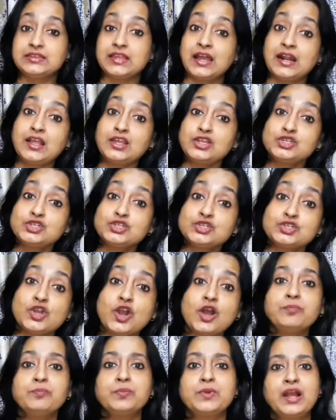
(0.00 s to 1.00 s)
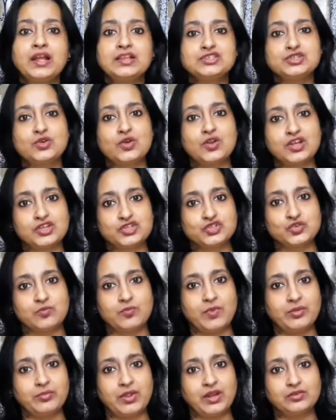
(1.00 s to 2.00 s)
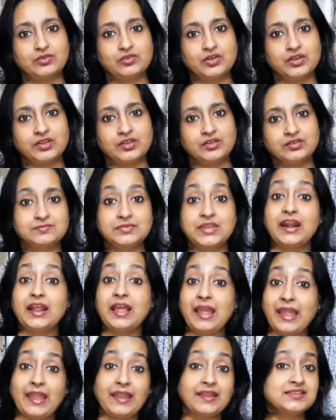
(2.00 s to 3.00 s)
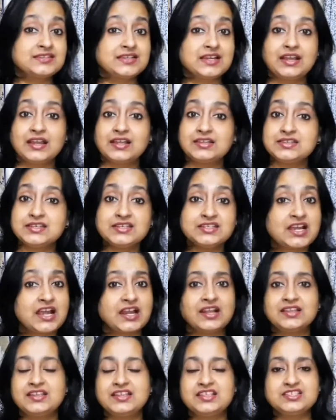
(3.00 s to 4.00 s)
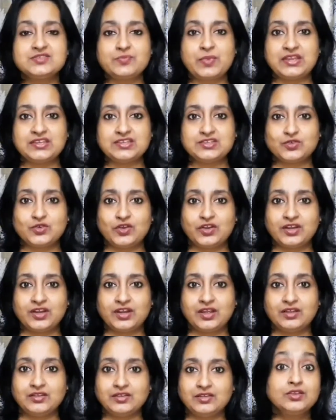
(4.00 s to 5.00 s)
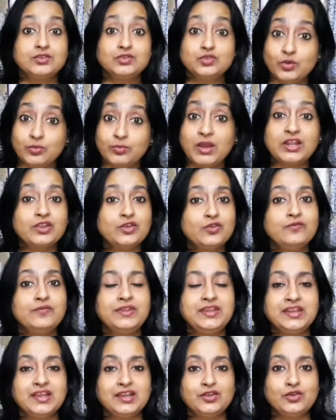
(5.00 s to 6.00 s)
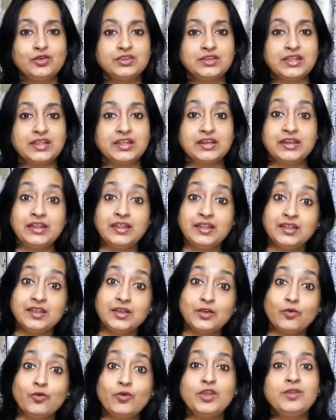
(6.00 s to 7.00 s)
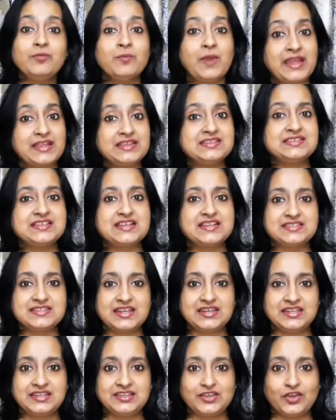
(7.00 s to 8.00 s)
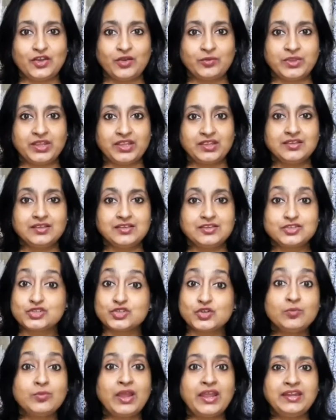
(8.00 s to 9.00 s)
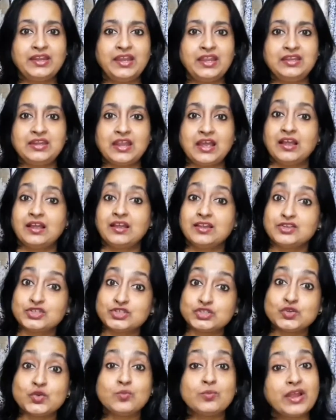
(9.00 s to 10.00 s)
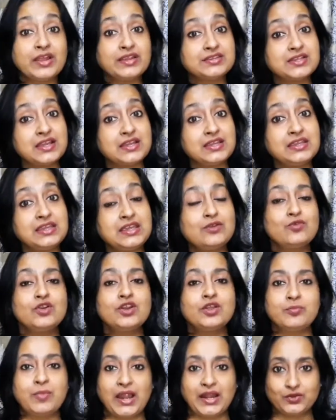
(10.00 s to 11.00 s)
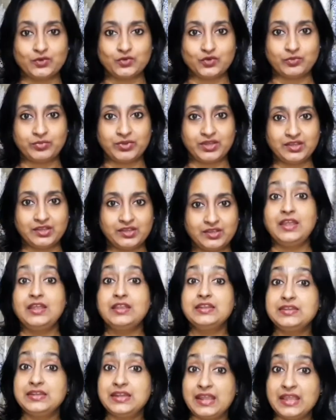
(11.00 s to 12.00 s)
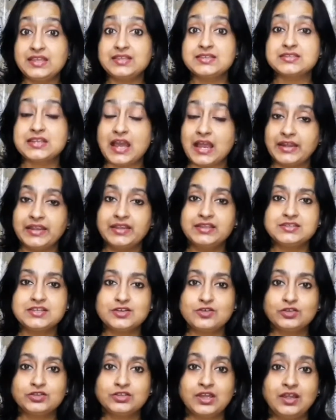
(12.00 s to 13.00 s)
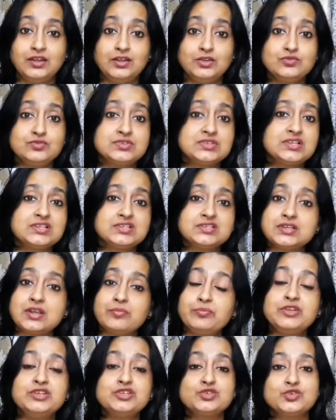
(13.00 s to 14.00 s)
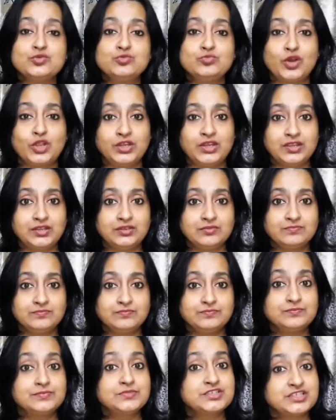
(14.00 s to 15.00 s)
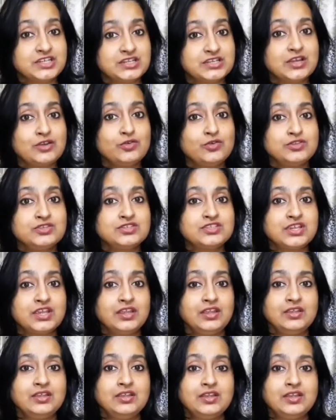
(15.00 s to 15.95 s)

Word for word: তারা সব কাজ করার সময় বার করে তারা একটা কাজে সারাদিন স্পেন্ড করে না তোমাকেও উইনার হতে গেলে ওই মাইন্ডসেটটা নিতে হবে সময় নেই না সময়টা কি করে বার করবে নেক্সট আরেকটা কথা লুজার্সরা ভীষণ বলে সেটা হচ্ছে